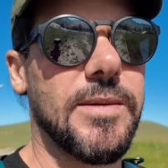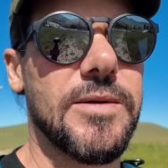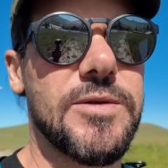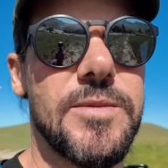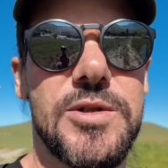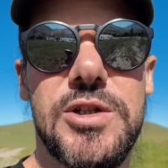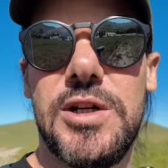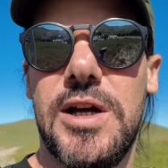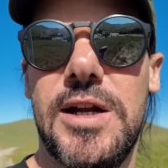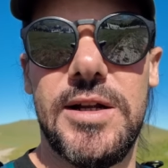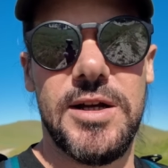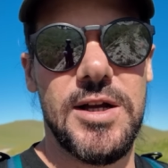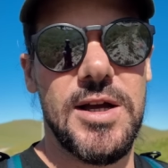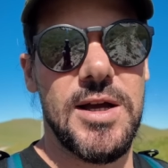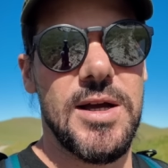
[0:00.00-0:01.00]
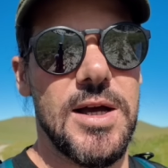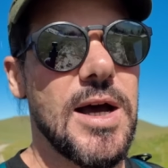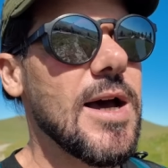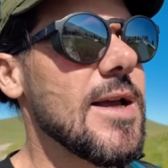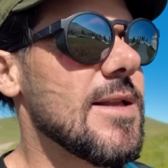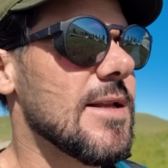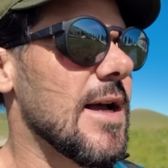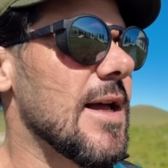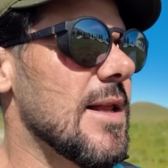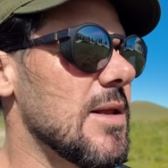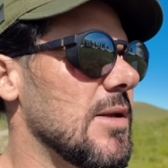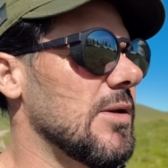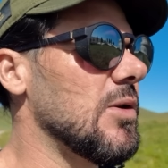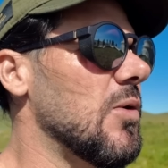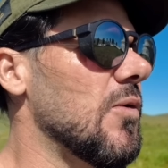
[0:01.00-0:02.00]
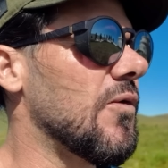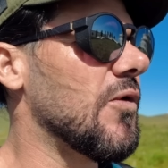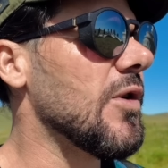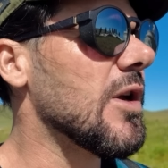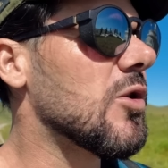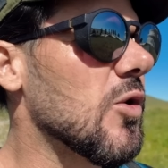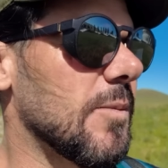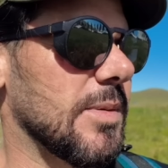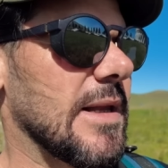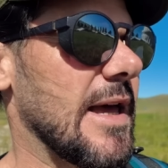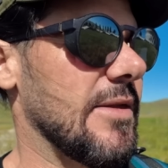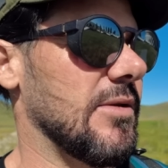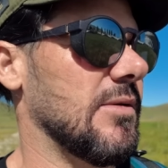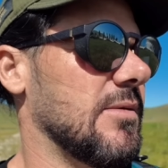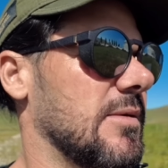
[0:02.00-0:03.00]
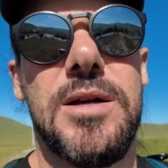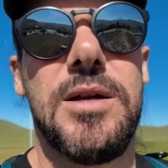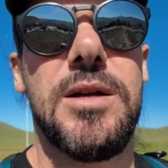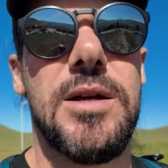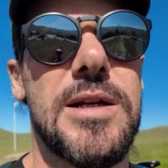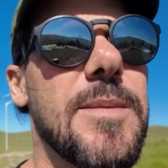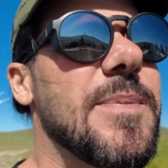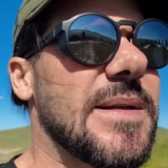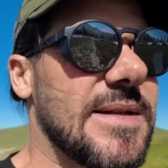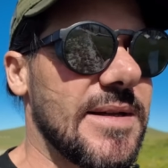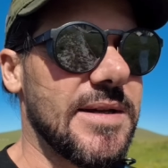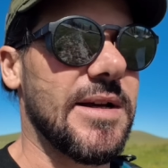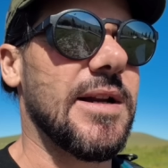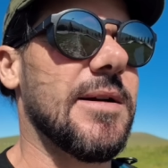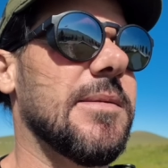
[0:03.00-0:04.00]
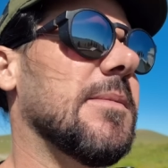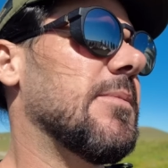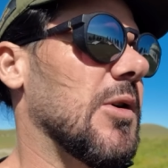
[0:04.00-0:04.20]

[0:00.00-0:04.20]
Vamos imaginar: ah, e tal, eu fui atropelado uh, na passadeira.